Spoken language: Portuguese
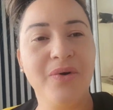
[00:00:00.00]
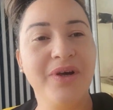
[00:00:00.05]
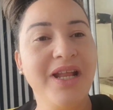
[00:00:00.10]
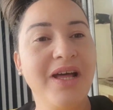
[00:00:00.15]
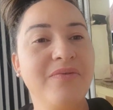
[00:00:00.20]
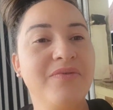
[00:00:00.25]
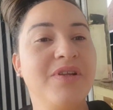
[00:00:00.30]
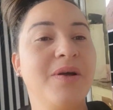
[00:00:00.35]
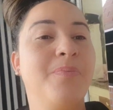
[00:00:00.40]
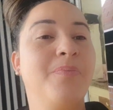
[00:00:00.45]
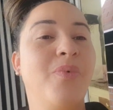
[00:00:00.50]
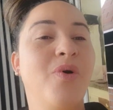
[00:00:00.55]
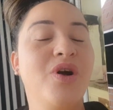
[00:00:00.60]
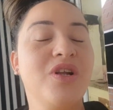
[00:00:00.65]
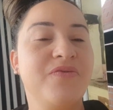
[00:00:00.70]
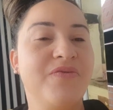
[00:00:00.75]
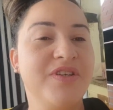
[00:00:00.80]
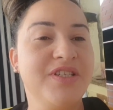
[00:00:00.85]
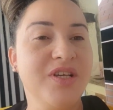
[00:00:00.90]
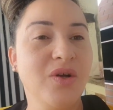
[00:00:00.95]
grávida
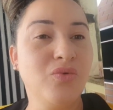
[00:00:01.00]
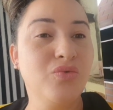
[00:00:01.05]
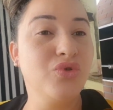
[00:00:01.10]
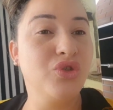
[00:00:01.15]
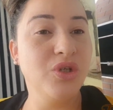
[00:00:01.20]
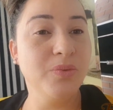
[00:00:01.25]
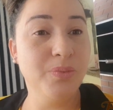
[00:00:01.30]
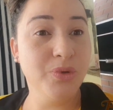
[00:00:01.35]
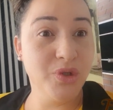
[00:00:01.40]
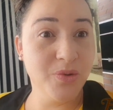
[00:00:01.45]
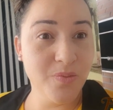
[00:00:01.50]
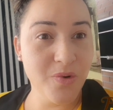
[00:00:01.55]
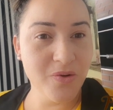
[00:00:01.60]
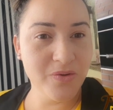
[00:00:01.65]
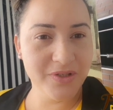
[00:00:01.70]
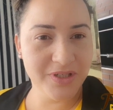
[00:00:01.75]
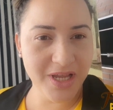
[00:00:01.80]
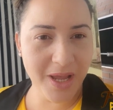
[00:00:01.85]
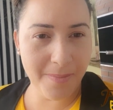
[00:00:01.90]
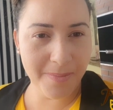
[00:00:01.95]
pode fazer algum tipo de
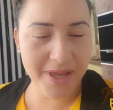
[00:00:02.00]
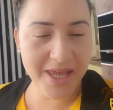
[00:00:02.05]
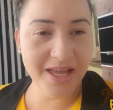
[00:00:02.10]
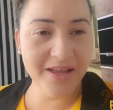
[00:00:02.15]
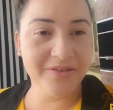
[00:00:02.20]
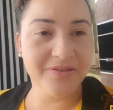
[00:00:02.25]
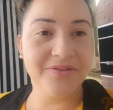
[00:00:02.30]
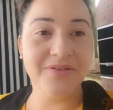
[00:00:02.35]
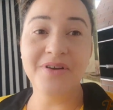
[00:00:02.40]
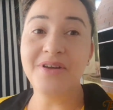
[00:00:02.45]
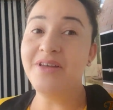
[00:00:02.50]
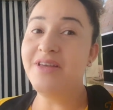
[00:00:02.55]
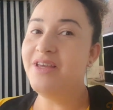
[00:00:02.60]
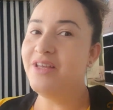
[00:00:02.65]
bronzeamento?